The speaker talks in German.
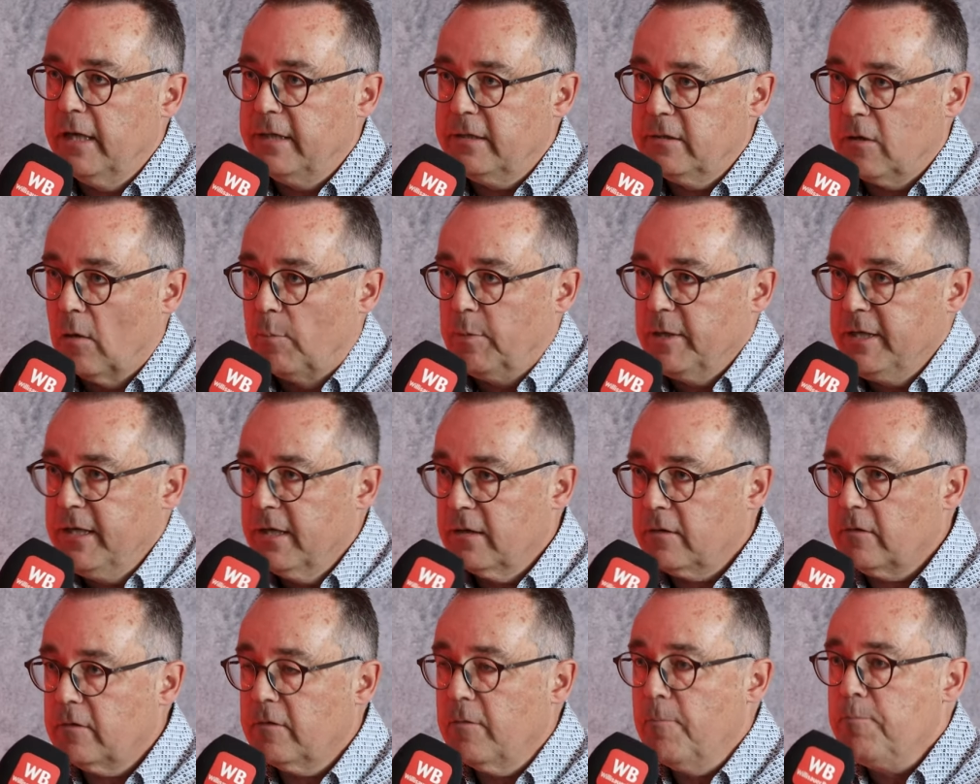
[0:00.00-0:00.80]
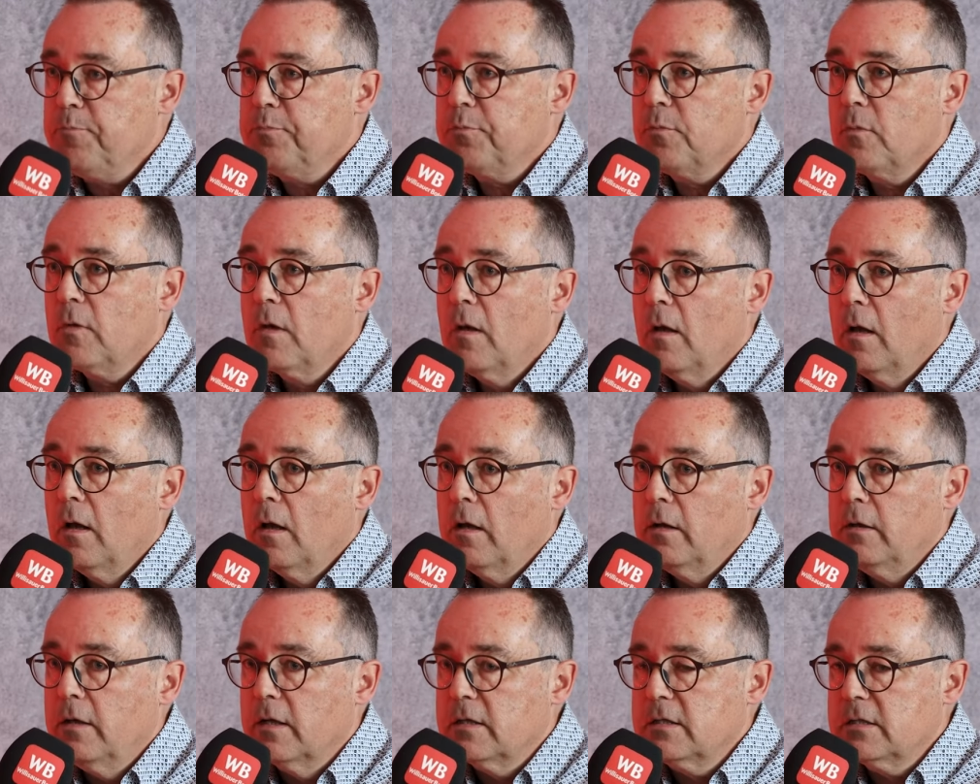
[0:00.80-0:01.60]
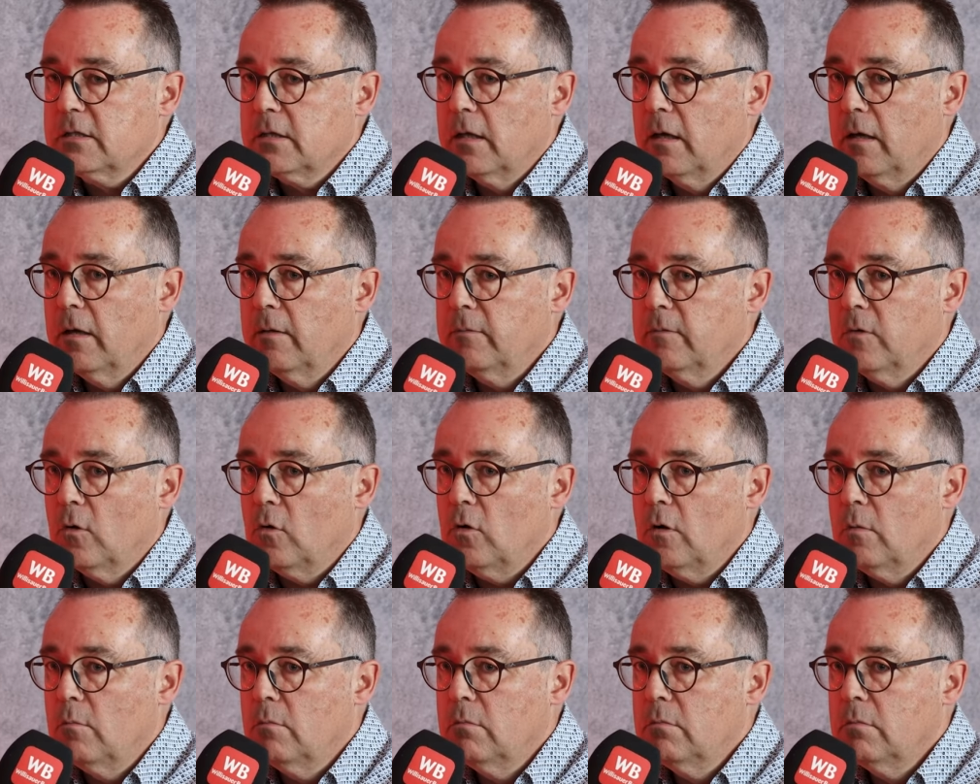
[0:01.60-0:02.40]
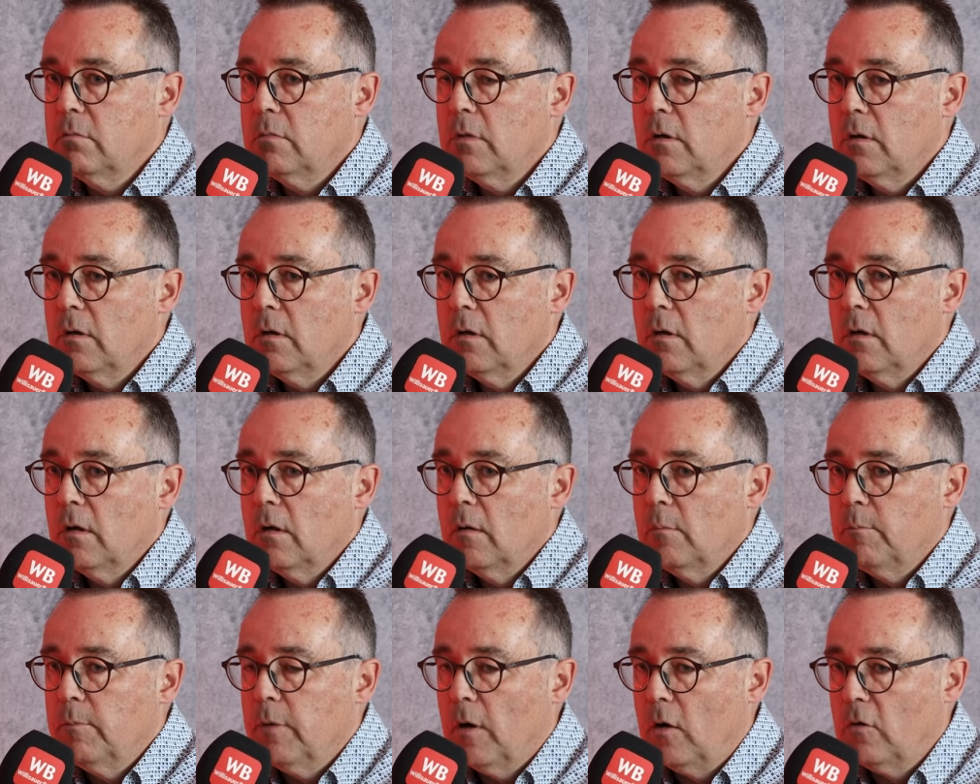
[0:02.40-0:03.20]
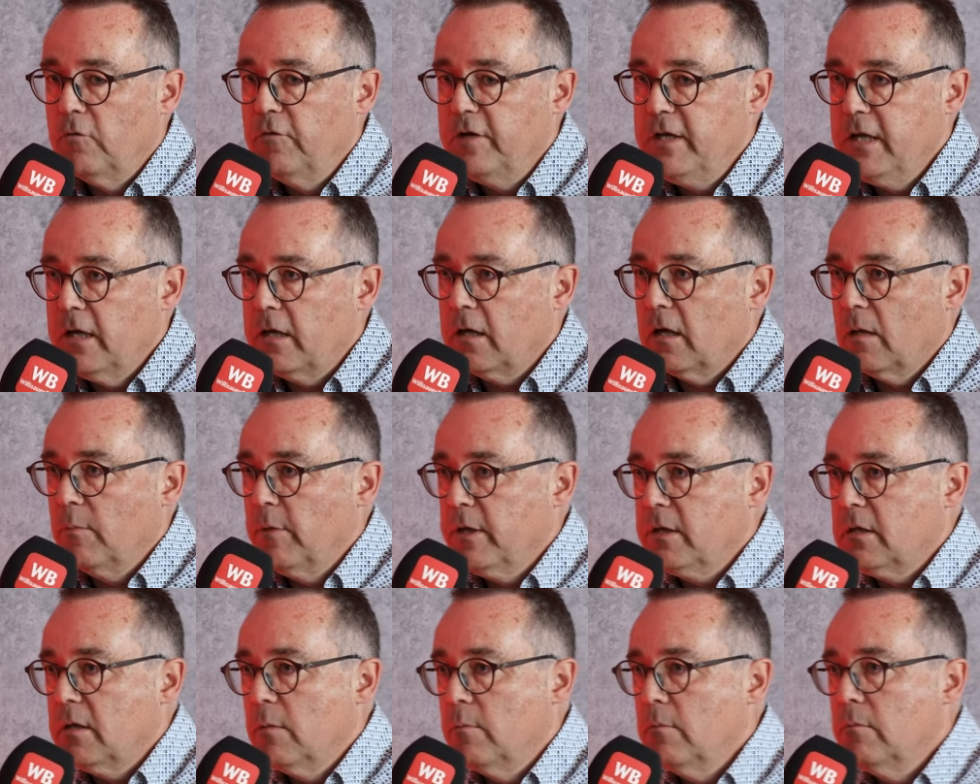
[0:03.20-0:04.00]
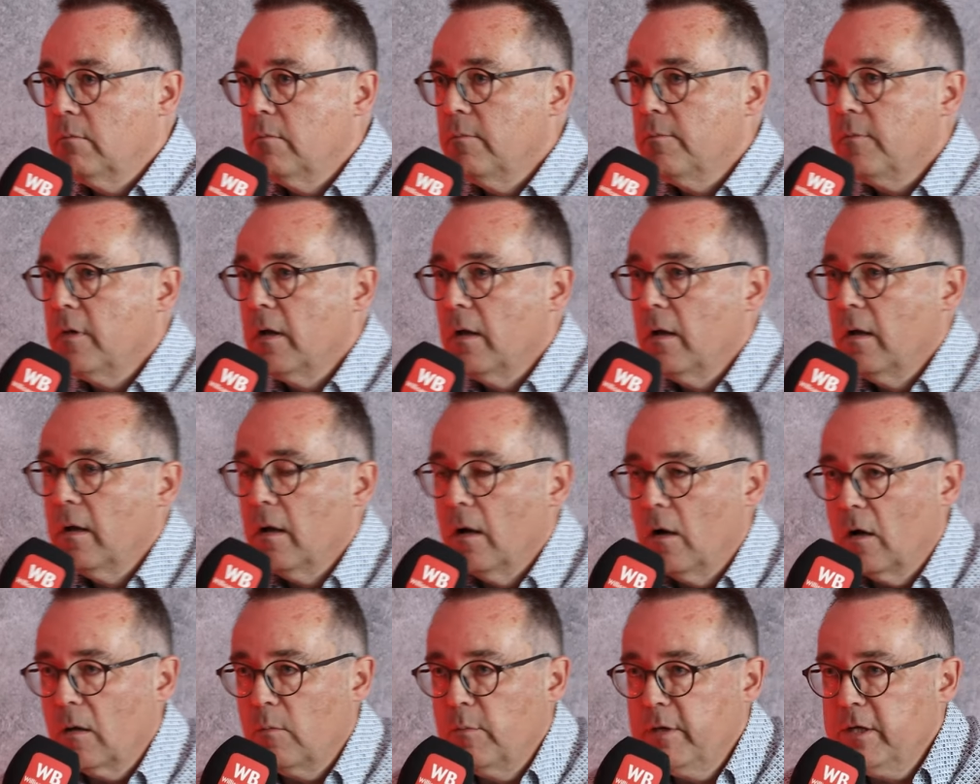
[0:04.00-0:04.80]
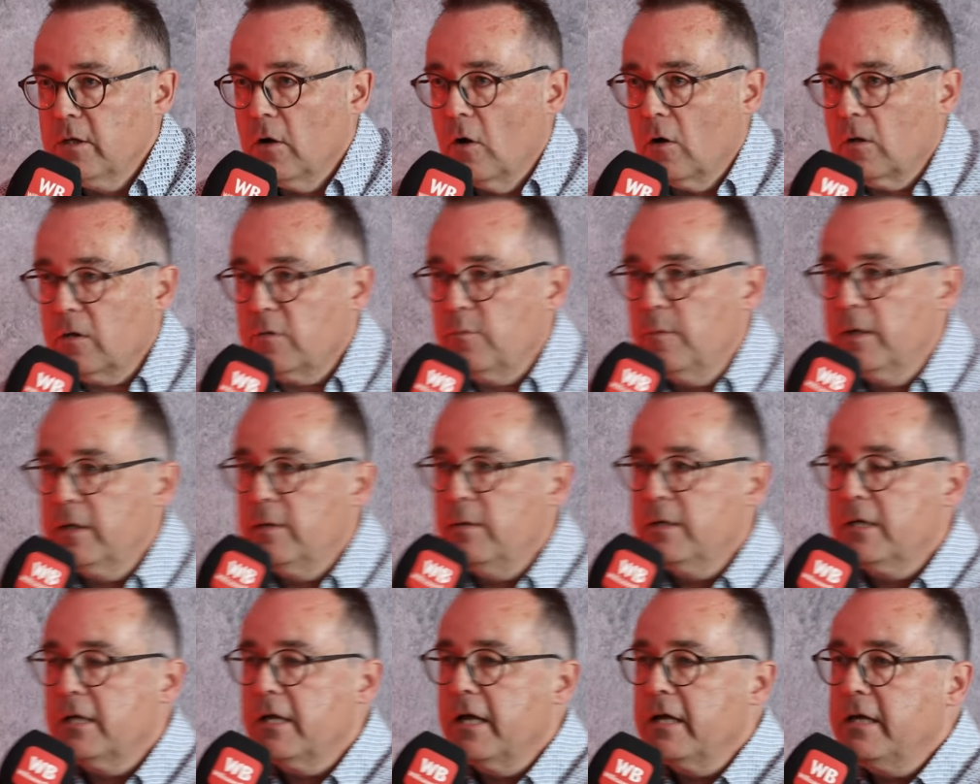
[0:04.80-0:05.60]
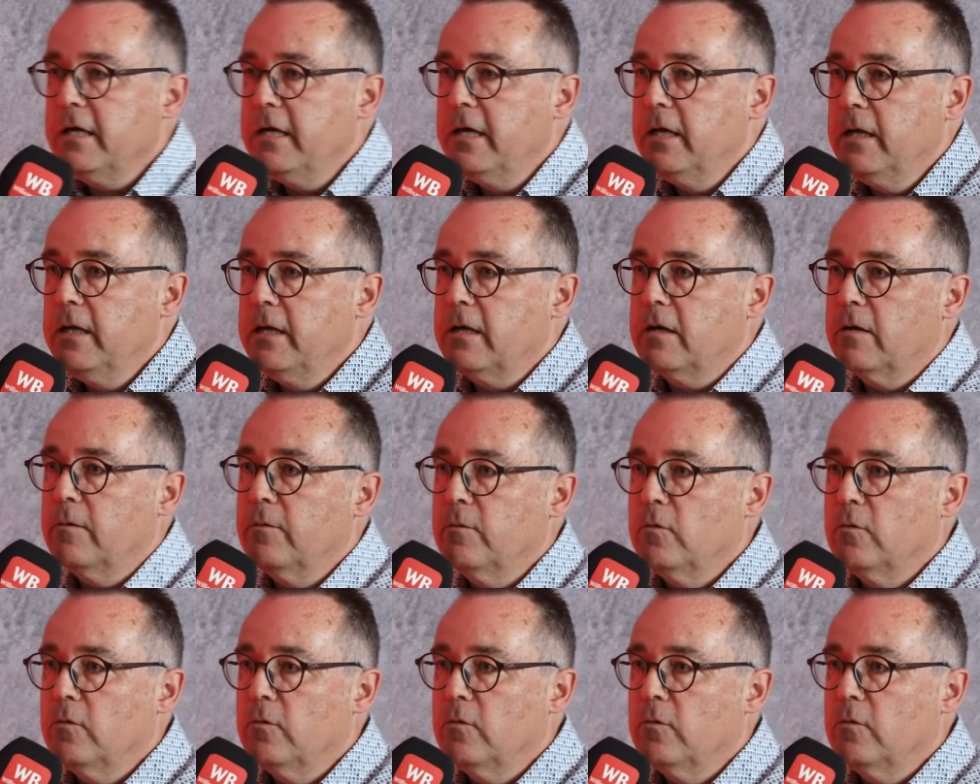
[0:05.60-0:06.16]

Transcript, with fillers: etabliert. Jetzt äh, nach dem Paul Winicker mit dem Armin Hartmann in der Regierung.